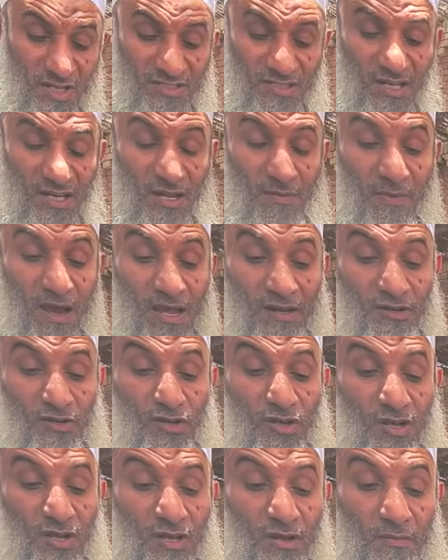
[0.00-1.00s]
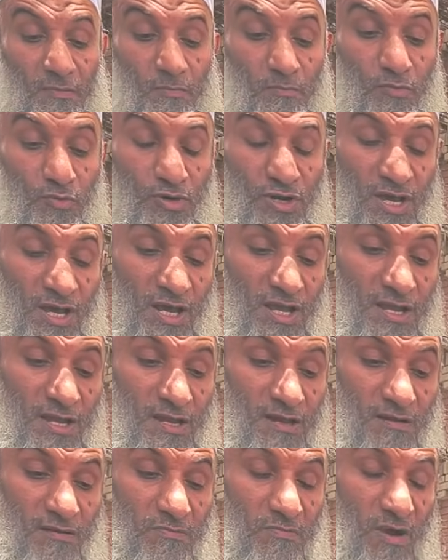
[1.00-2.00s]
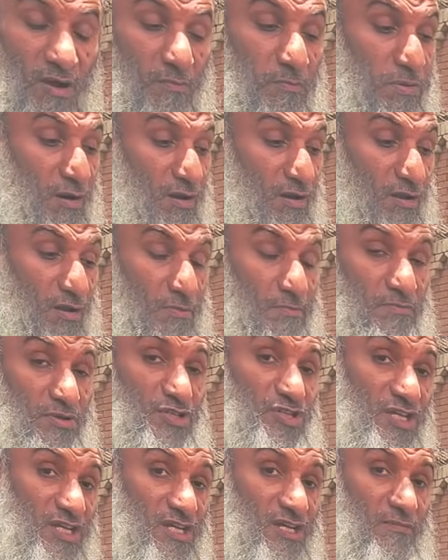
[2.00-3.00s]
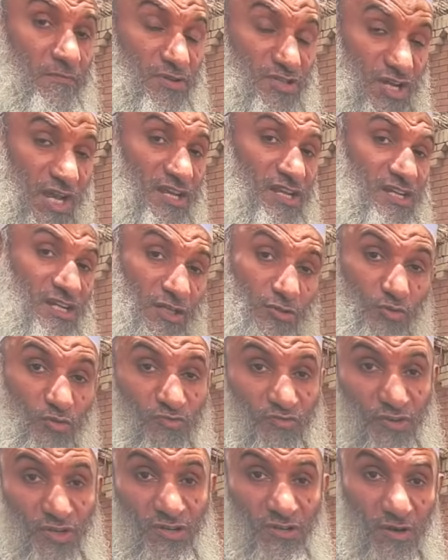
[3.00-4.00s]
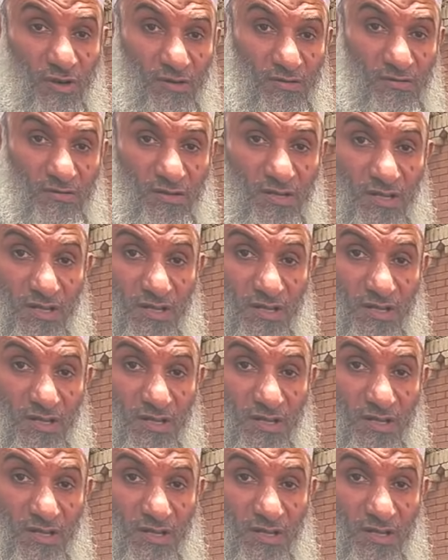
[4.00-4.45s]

صلى الله عليه وسلم عن بناء المقبره بشيء بشيء يدخل فيه النار